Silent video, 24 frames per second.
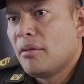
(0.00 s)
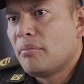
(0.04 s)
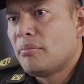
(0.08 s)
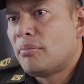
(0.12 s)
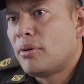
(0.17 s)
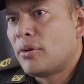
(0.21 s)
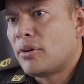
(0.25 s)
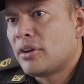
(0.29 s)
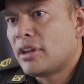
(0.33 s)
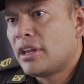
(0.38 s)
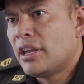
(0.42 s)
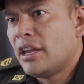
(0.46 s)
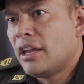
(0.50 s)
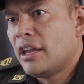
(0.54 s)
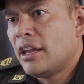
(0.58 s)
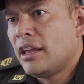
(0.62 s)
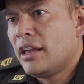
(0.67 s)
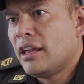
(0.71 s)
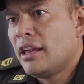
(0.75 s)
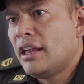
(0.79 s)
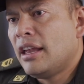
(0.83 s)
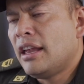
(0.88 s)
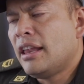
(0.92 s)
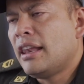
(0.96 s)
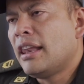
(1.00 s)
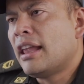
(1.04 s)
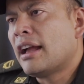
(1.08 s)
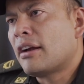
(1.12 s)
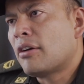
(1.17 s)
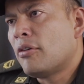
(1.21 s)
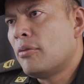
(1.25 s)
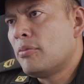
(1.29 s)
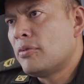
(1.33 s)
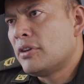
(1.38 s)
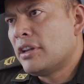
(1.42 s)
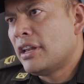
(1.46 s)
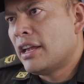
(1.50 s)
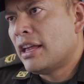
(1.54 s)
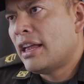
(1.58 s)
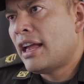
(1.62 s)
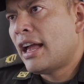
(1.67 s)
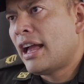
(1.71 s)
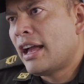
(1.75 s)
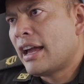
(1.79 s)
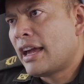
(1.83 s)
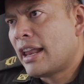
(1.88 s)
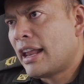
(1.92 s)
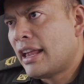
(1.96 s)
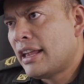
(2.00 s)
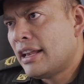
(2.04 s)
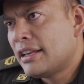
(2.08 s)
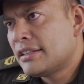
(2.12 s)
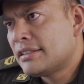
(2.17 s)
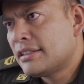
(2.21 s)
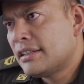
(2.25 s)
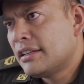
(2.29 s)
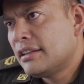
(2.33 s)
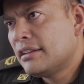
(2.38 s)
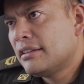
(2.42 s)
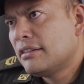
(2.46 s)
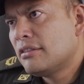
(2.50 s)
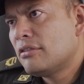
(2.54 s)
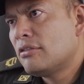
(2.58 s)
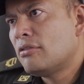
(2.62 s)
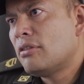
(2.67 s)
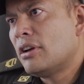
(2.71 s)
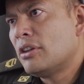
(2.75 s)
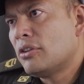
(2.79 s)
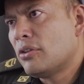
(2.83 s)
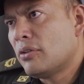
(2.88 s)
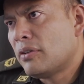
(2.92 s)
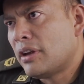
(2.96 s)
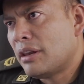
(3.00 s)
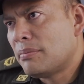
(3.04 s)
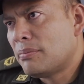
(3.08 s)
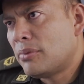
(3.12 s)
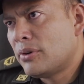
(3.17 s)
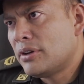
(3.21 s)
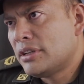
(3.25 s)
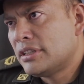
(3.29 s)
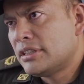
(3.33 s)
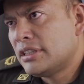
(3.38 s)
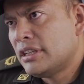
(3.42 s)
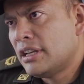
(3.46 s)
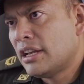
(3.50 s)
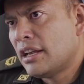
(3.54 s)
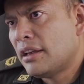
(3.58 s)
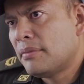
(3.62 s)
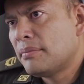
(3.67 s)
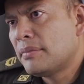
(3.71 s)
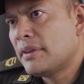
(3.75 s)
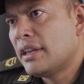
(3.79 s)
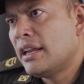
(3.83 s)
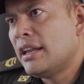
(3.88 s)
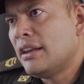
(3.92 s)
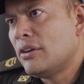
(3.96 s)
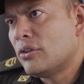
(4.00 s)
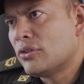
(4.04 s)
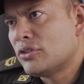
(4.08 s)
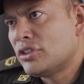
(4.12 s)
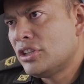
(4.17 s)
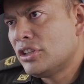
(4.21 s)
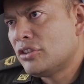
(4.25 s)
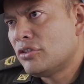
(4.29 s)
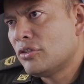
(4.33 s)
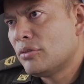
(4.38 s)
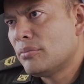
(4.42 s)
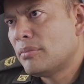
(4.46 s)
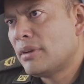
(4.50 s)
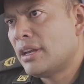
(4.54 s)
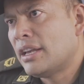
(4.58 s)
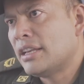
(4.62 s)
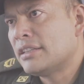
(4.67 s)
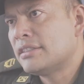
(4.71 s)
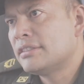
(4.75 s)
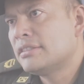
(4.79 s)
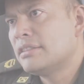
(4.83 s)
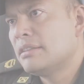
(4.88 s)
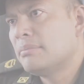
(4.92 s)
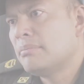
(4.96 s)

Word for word: Porque eh, la comunidad agradece cuando ve al policía en los sitios más,